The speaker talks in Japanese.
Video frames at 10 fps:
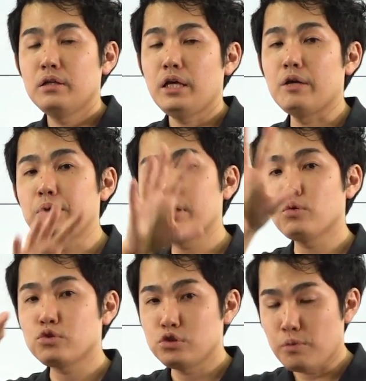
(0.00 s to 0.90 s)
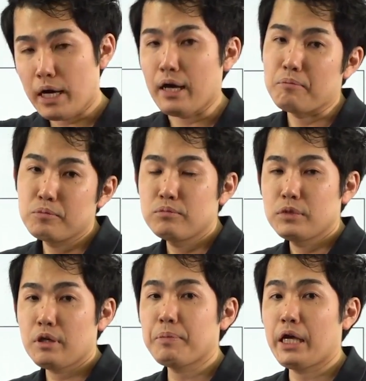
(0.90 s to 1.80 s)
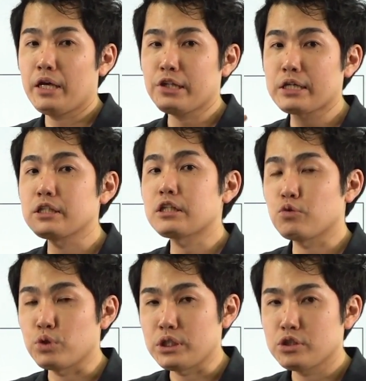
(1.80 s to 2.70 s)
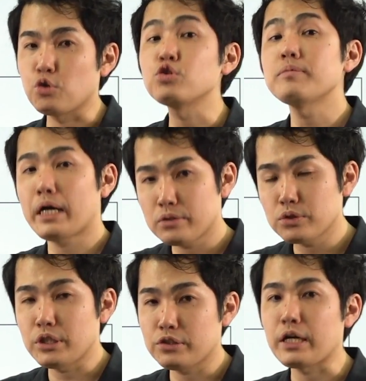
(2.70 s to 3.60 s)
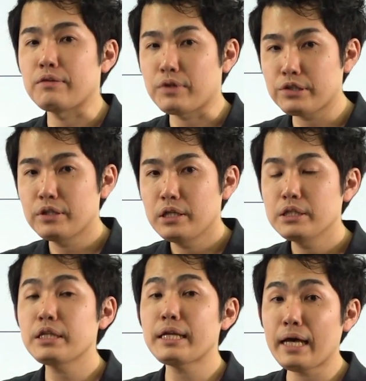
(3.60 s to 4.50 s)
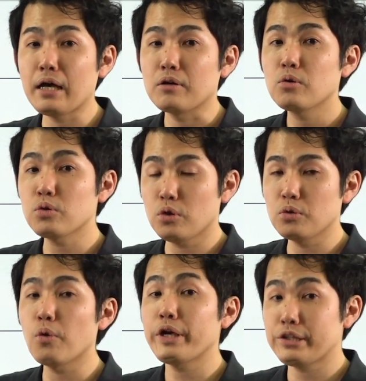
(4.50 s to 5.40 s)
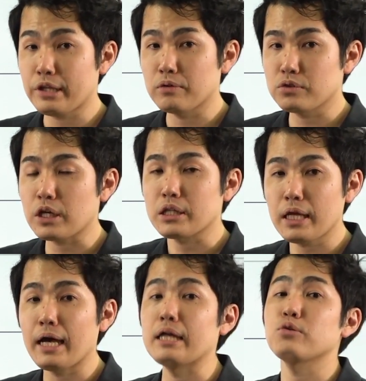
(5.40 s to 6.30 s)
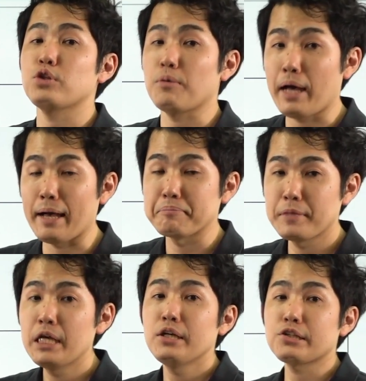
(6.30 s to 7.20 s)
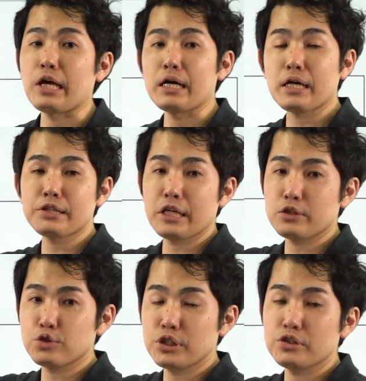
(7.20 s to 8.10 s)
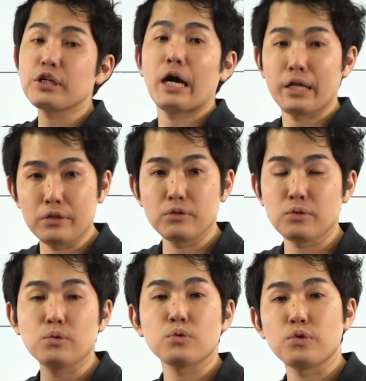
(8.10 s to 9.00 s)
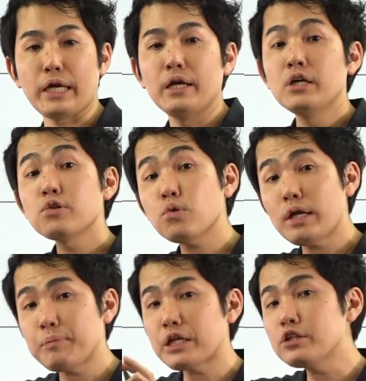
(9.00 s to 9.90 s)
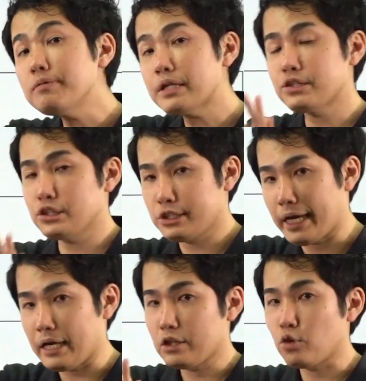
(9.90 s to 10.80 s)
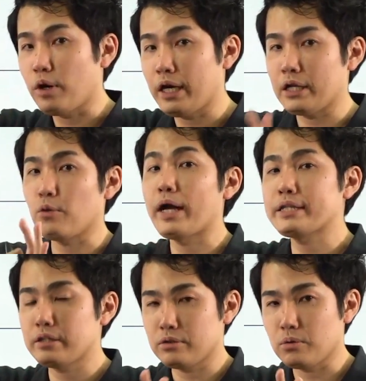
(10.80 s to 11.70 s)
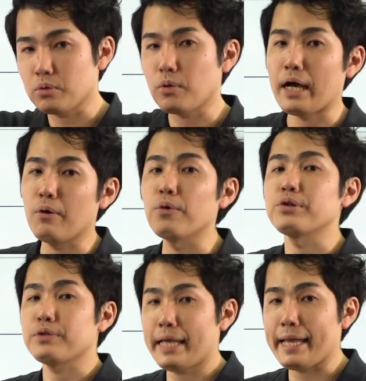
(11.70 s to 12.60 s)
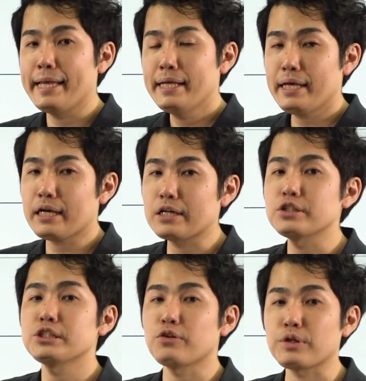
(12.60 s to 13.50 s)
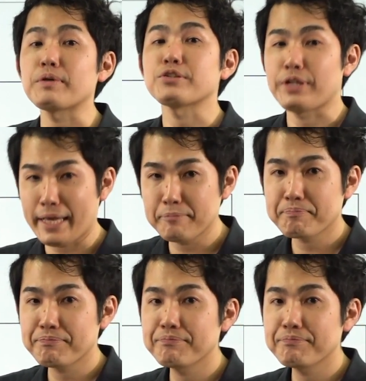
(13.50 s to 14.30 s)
MnO2 は、やっぱ、さっき言った通り、触媒として使われます。ただ、この濃塩酸を使った反応では、酸化剤として使われるということで、そこをやっぱり区別して問われてくることが多いので、確認しておきましょうね。